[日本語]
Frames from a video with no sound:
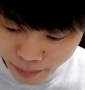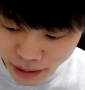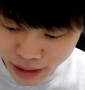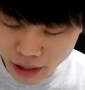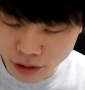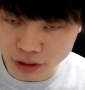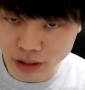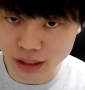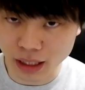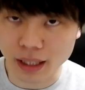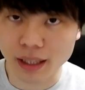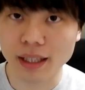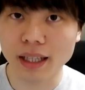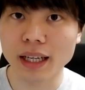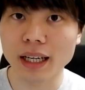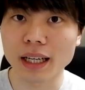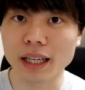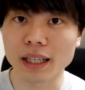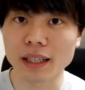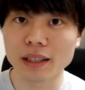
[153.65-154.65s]
見直したん
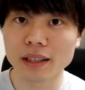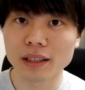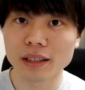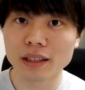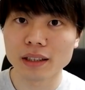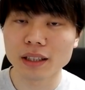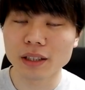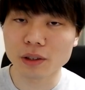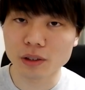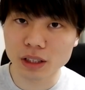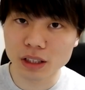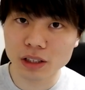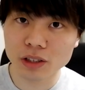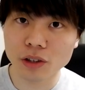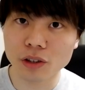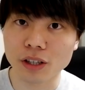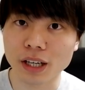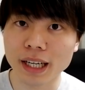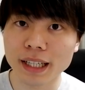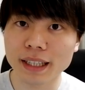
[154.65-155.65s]
で、で、個人
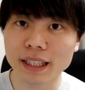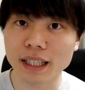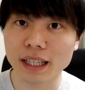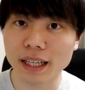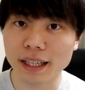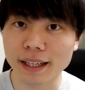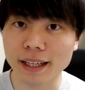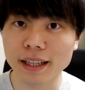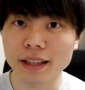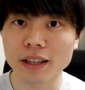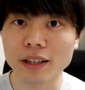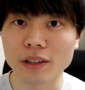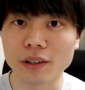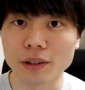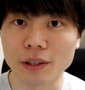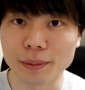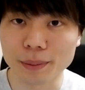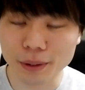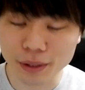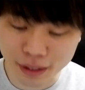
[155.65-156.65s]
情報入ってないなってい
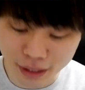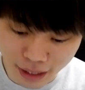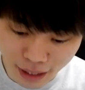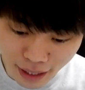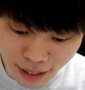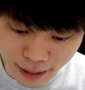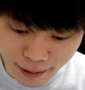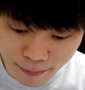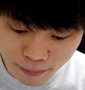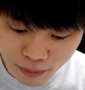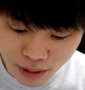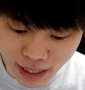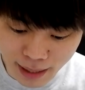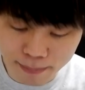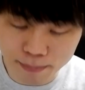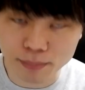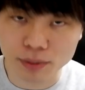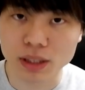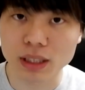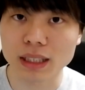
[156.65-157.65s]
う風に思って、
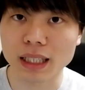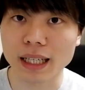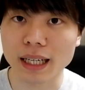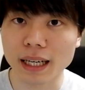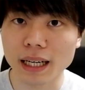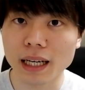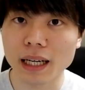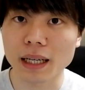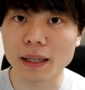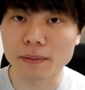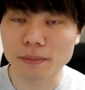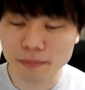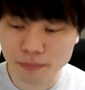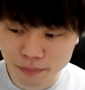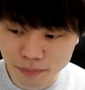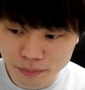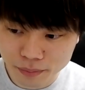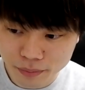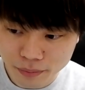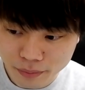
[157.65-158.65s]
アップしたから、
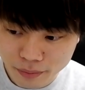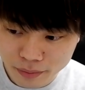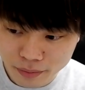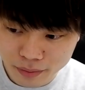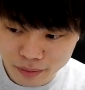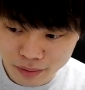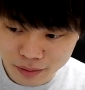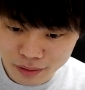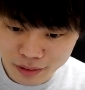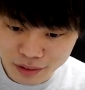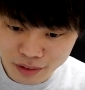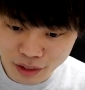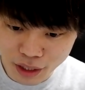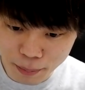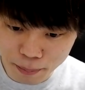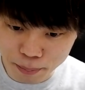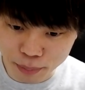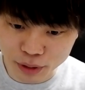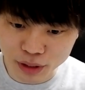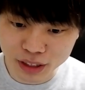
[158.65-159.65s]

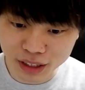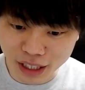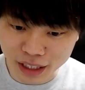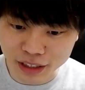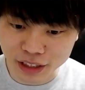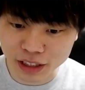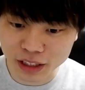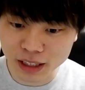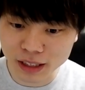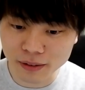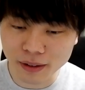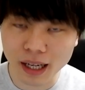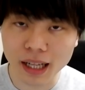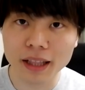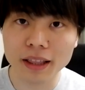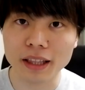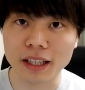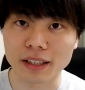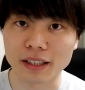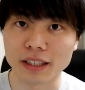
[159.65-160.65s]
アップした自信は
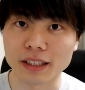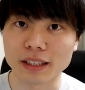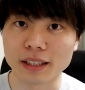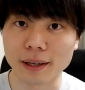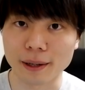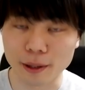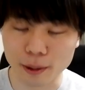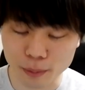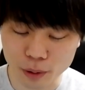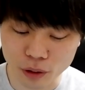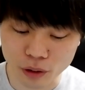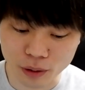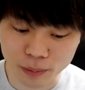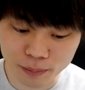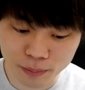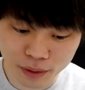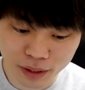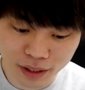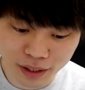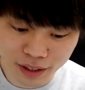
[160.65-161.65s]
あったんですけれど
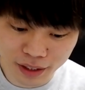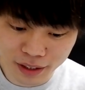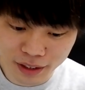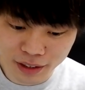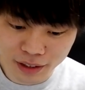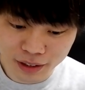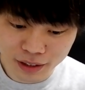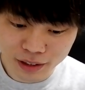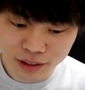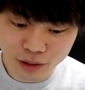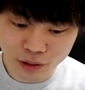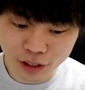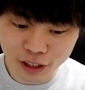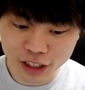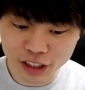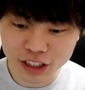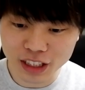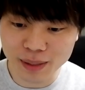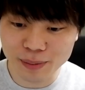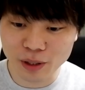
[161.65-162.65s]
も、それ
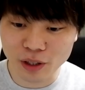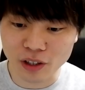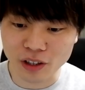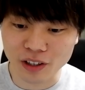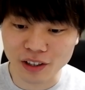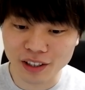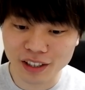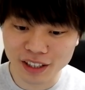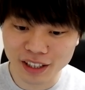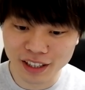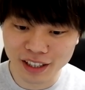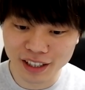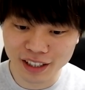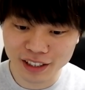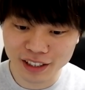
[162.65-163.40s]
にしても、